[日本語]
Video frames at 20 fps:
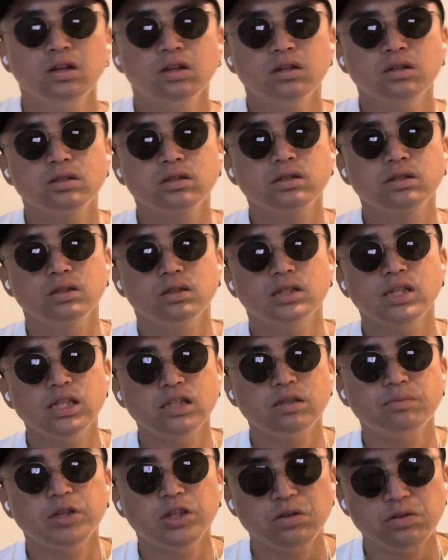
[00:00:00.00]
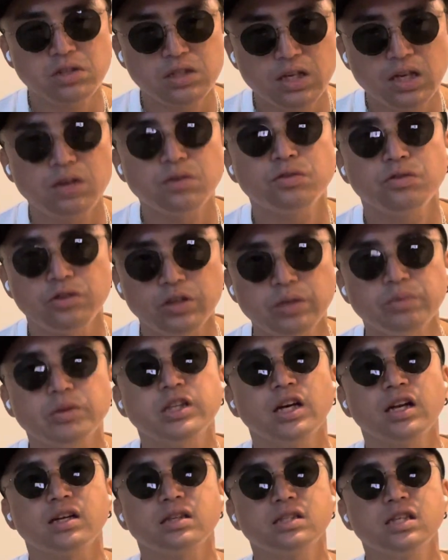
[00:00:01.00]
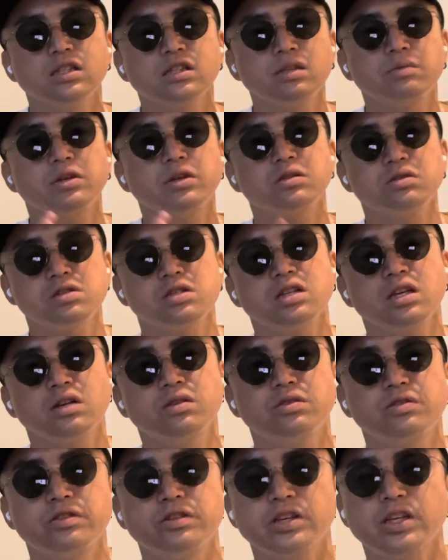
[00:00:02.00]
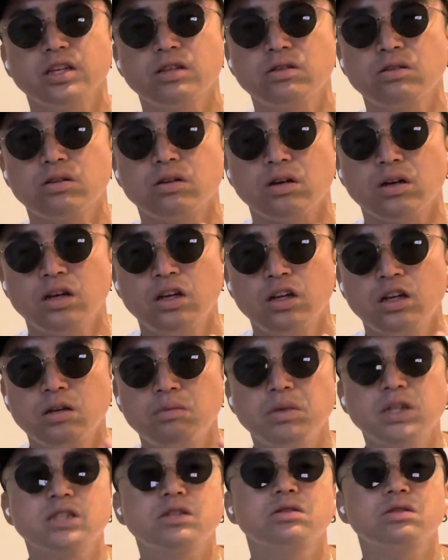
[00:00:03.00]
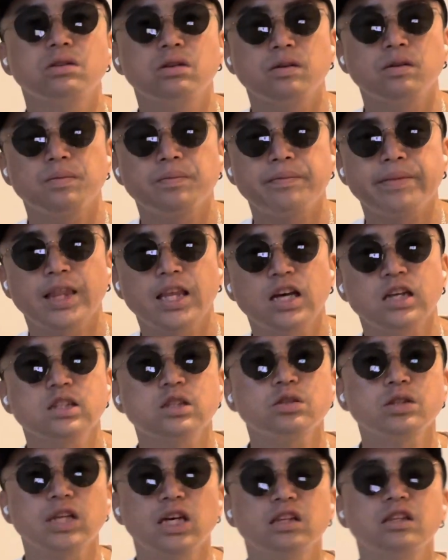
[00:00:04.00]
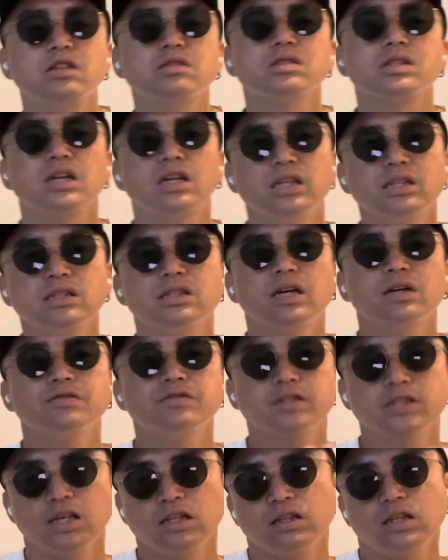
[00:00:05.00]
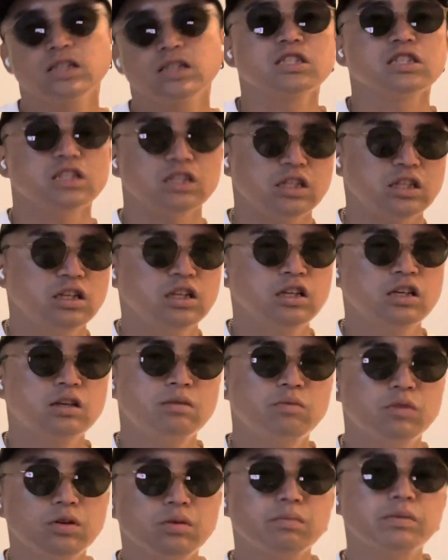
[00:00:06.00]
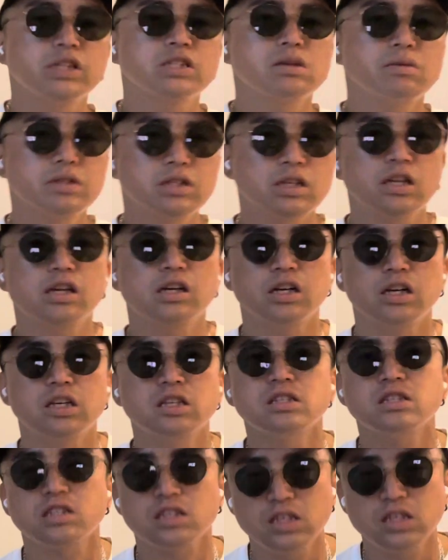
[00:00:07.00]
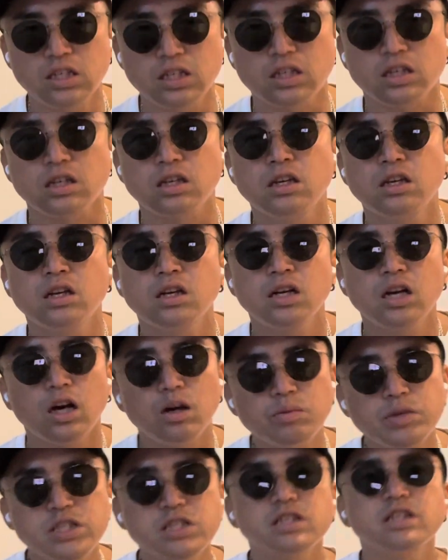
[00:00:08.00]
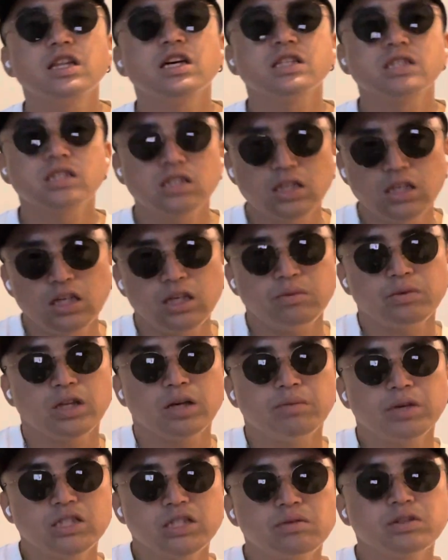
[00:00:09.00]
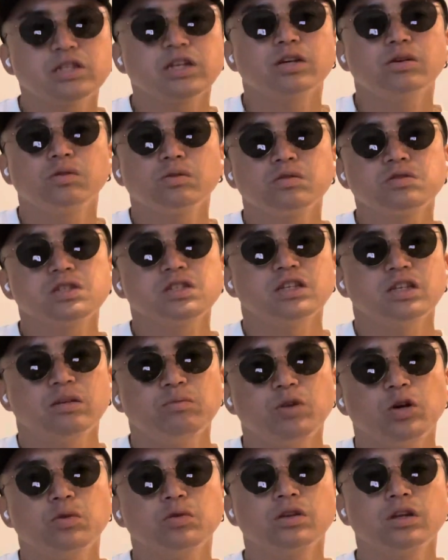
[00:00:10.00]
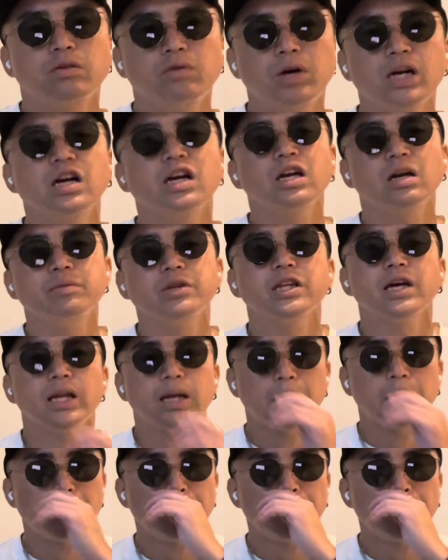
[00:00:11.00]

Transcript: 設備としては古いみたいな設備としては古いけど、まあ、そのキャストさんっていうんですかねスタッフさんたちもめちゃめちゃ仲いいし顔見知りだしみたいなめちゃめちゃ居心地いいもう本当に我が家みたいな、